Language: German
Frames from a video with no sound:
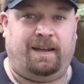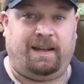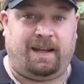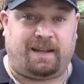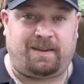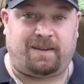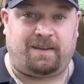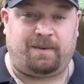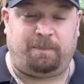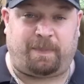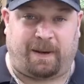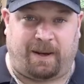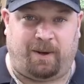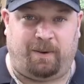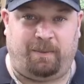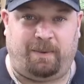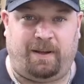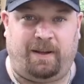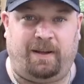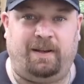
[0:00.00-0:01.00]
Jetzt
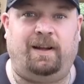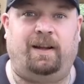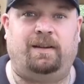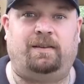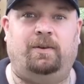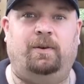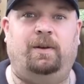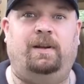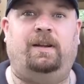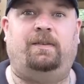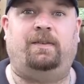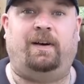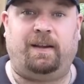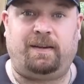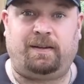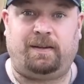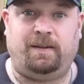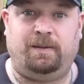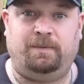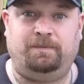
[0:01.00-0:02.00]
brauchen wir natürlich
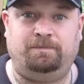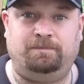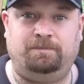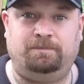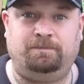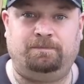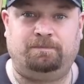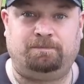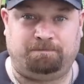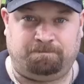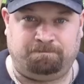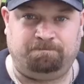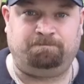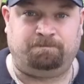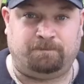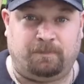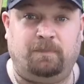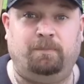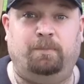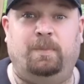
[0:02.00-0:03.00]
was?
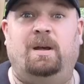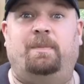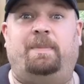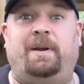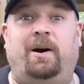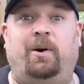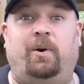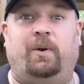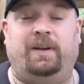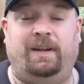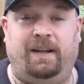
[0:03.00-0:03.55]
Wir brauchen